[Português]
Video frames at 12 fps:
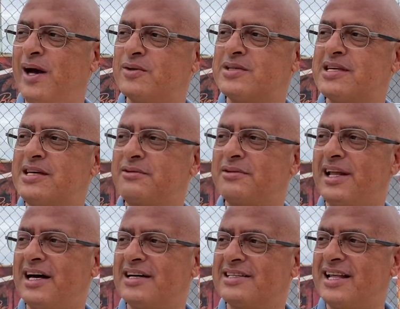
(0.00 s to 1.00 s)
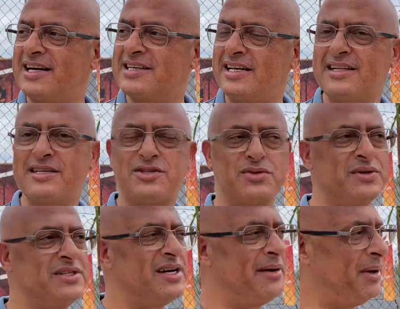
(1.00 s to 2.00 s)
é o centro da, das
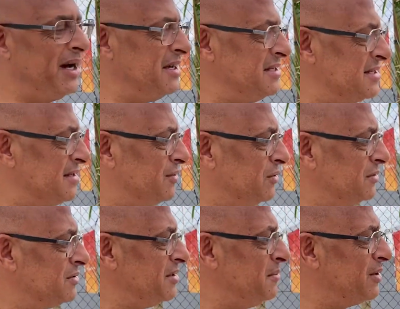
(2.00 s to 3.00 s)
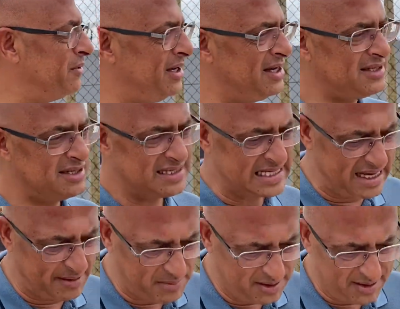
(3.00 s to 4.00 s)
atenções, jamais. Todos que me conhecem
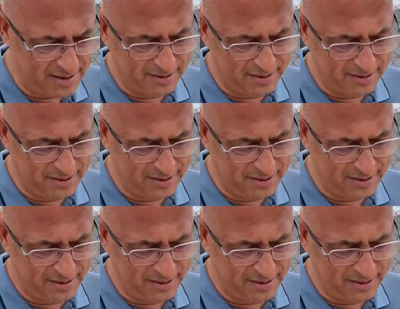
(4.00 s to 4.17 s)
sabem.